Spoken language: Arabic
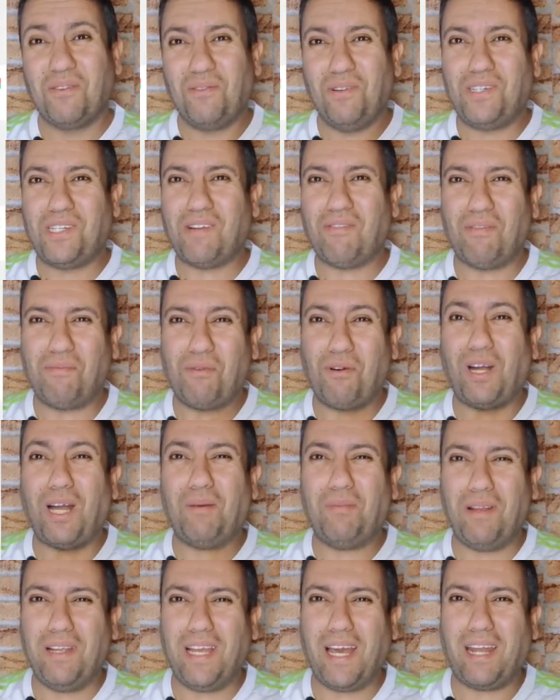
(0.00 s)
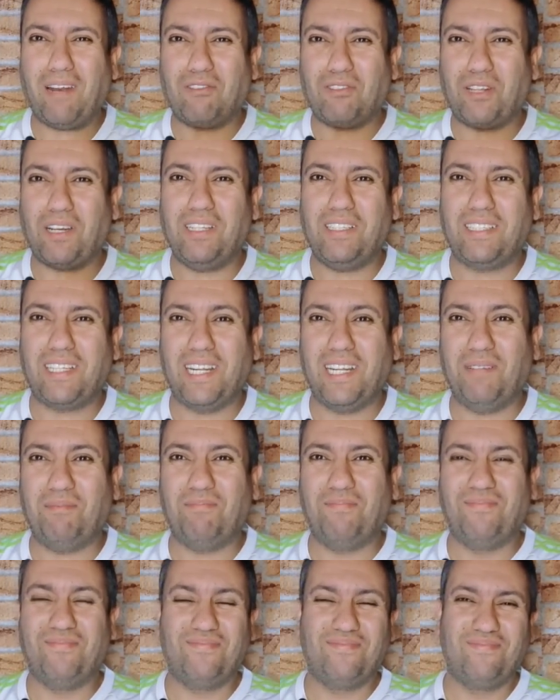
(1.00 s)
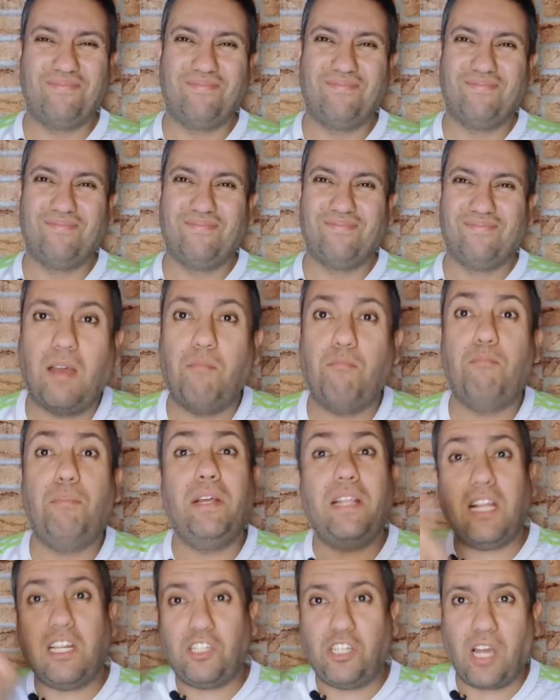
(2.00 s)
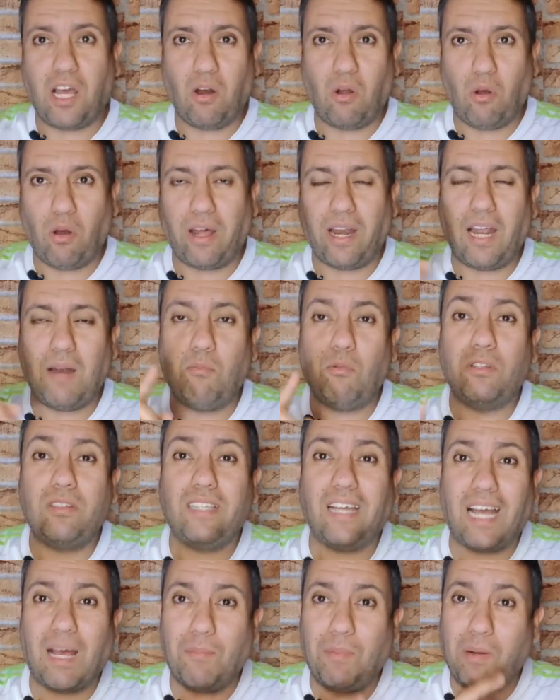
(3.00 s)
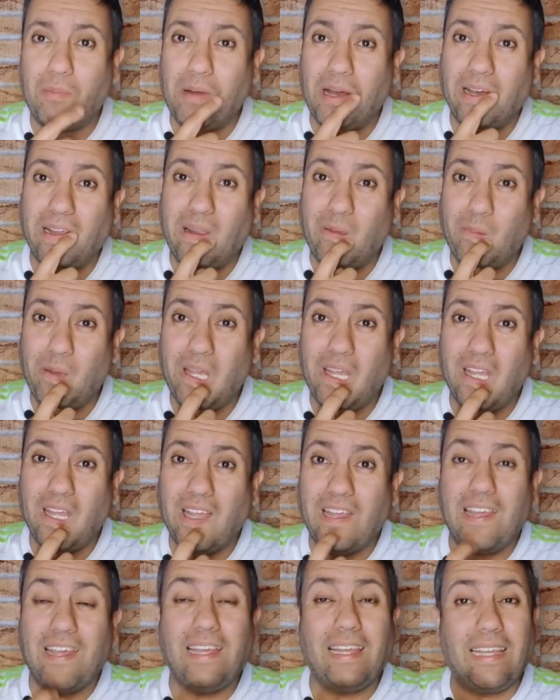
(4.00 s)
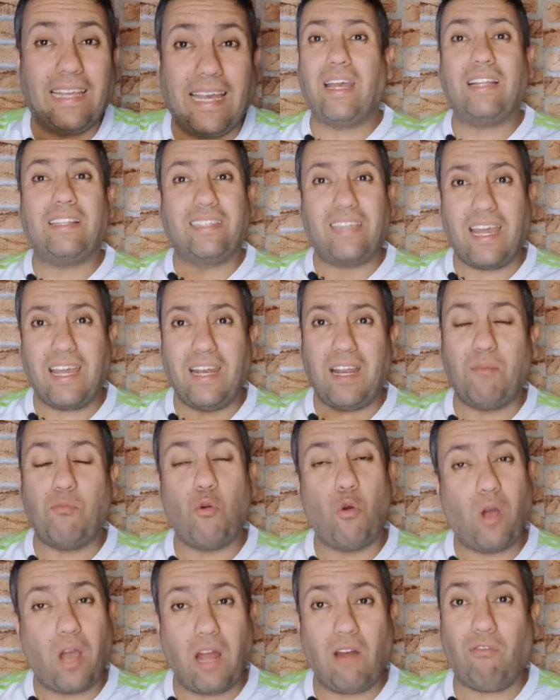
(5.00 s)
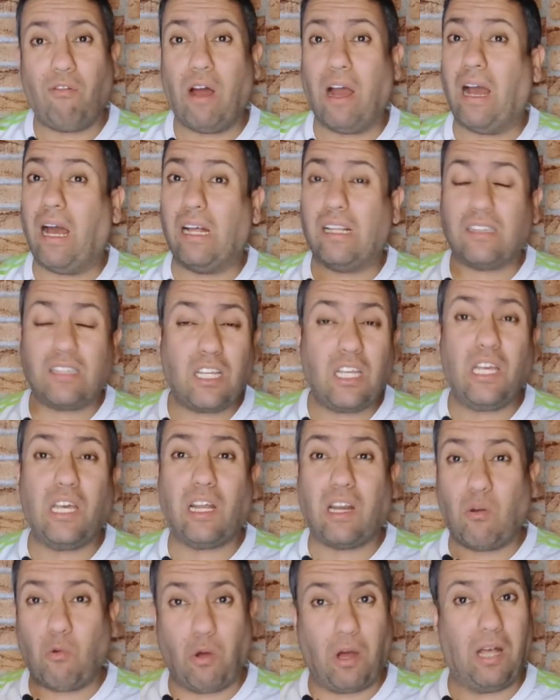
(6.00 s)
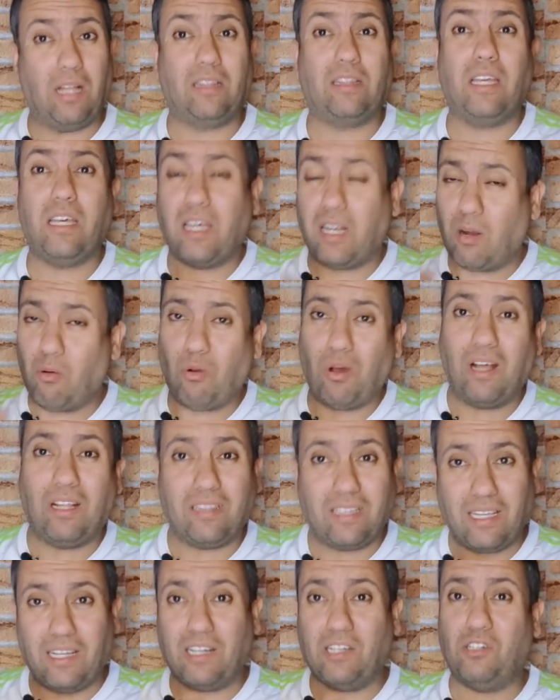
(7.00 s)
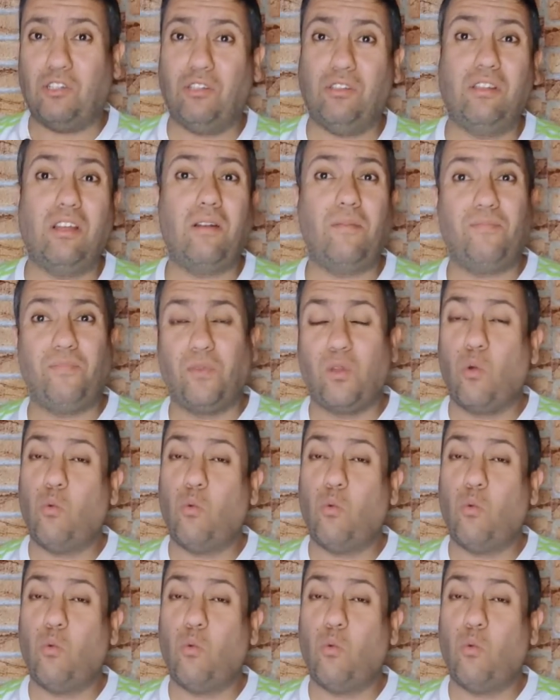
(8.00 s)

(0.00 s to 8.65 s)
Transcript: واللي شاف المقابله يعرف شنو يتكلم من الجهه الاخرى المنتخب المغربي كانت كاينه مخالفه خطيره وخطيره وخطيره جدا